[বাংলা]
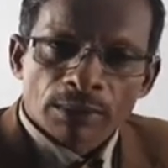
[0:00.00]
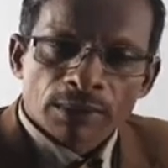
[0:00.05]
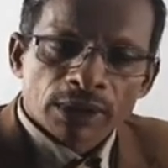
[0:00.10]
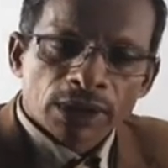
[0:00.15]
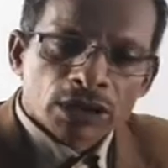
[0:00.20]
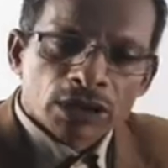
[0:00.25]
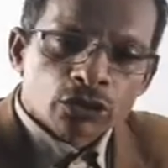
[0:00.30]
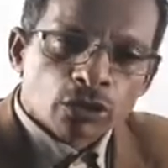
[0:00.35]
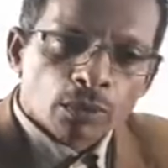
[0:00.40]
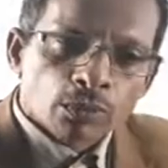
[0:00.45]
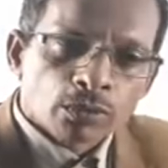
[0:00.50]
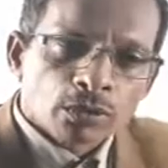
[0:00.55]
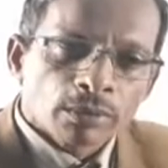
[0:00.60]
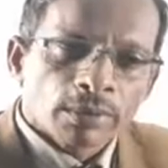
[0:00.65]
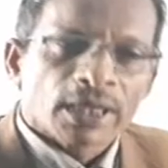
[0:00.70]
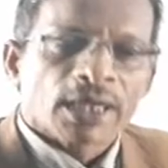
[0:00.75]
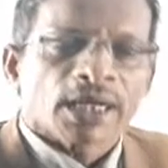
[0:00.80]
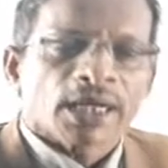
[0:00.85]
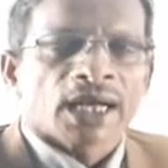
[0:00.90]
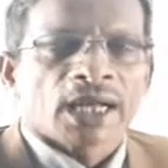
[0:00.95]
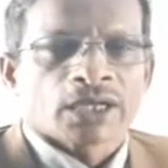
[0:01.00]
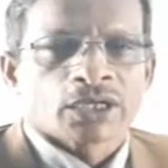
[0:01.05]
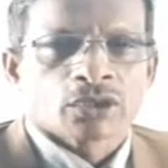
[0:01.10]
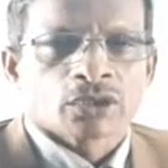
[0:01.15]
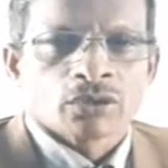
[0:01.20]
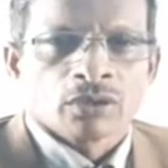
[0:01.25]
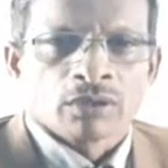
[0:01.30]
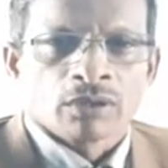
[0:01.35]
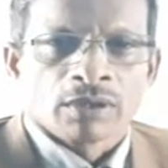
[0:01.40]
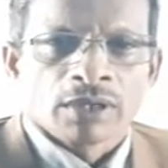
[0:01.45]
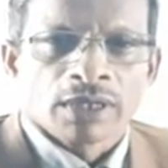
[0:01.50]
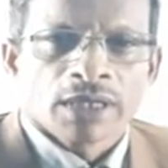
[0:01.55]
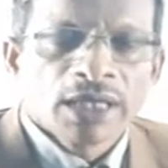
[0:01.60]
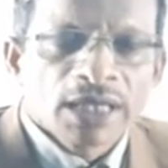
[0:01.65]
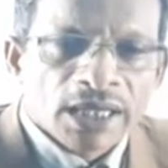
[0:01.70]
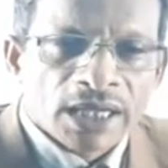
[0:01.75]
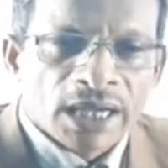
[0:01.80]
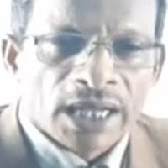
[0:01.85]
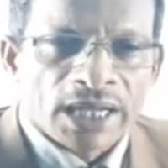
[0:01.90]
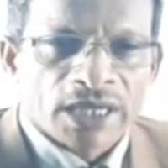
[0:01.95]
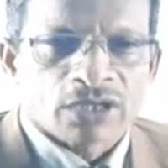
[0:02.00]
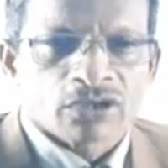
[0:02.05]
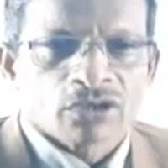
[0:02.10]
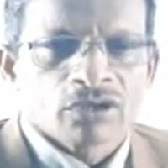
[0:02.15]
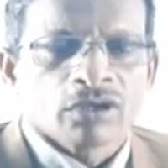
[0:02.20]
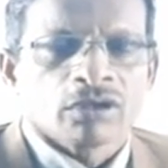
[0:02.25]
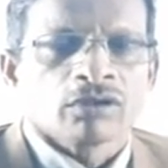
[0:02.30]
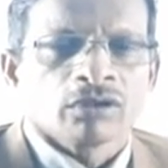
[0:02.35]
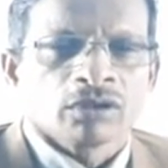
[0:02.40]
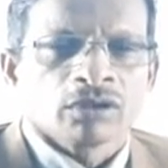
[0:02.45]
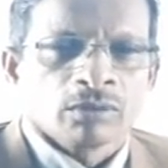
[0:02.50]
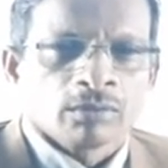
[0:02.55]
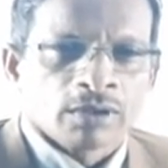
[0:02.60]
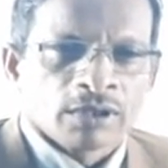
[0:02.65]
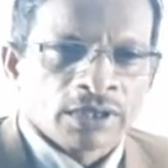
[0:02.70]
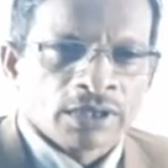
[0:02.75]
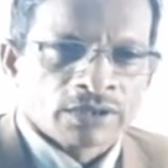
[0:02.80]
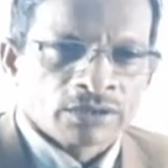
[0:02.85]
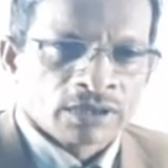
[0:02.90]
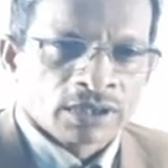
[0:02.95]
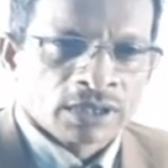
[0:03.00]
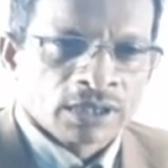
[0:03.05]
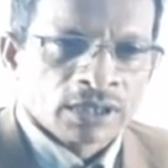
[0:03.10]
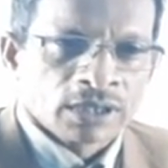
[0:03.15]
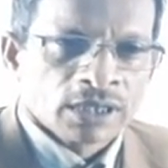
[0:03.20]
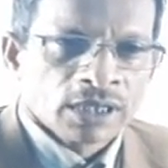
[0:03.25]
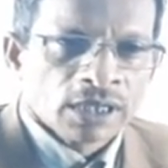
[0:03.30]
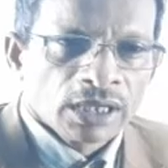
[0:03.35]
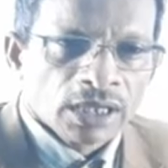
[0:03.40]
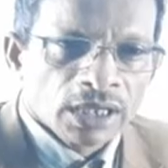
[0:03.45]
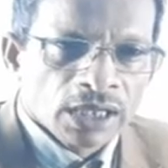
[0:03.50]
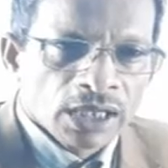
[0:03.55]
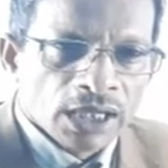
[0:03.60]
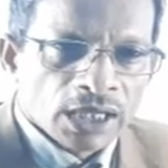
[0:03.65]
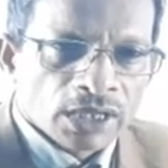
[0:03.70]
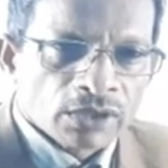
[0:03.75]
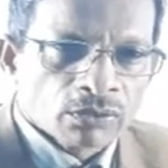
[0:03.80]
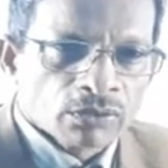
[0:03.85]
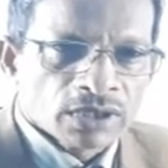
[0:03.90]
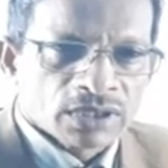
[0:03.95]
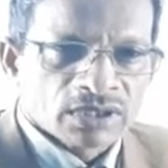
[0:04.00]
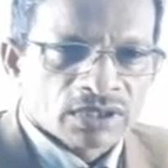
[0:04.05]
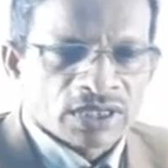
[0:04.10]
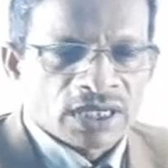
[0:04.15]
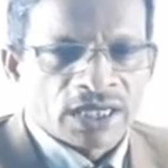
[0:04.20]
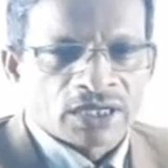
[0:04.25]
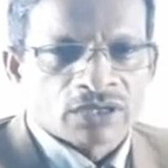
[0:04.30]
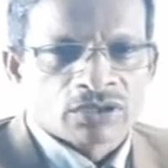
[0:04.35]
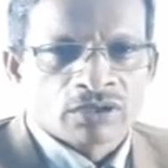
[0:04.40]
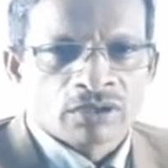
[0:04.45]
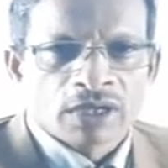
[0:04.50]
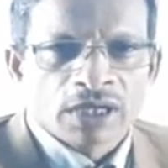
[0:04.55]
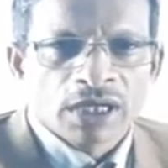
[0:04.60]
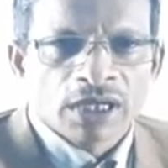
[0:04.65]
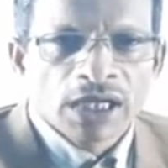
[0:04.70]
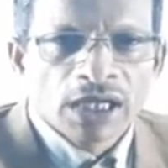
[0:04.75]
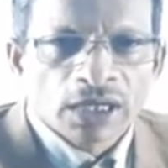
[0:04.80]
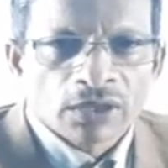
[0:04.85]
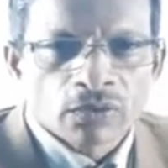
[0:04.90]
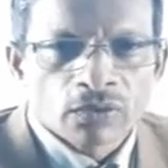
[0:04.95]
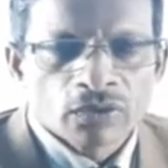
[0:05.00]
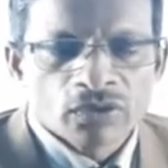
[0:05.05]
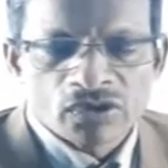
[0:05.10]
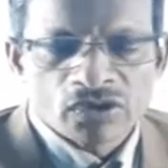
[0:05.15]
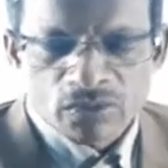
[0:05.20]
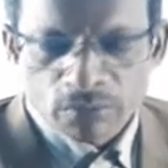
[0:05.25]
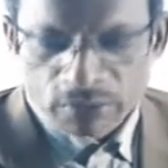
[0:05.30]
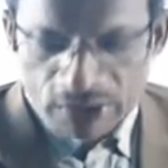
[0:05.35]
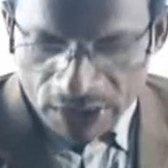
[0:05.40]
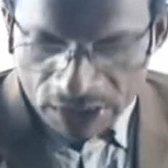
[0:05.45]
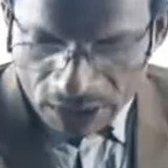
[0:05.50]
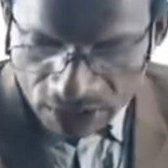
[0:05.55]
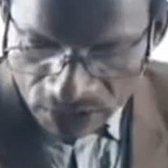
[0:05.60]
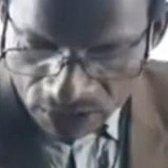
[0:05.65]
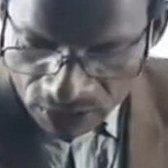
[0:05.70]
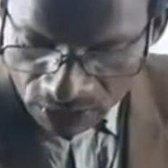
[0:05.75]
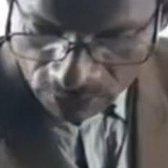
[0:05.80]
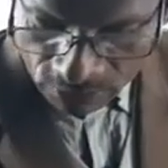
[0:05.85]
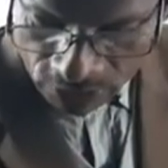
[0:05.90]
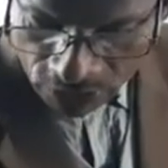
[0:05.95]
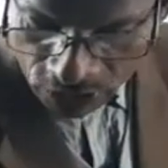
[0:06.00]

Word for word: আমাদের সবসময় কানেকশন ই কানেকশনের কথা বলা হয়েছে ইলেকট্রনিক্স কানেকশন ইলেকট্রনিক্স মিডিয়ার সাথে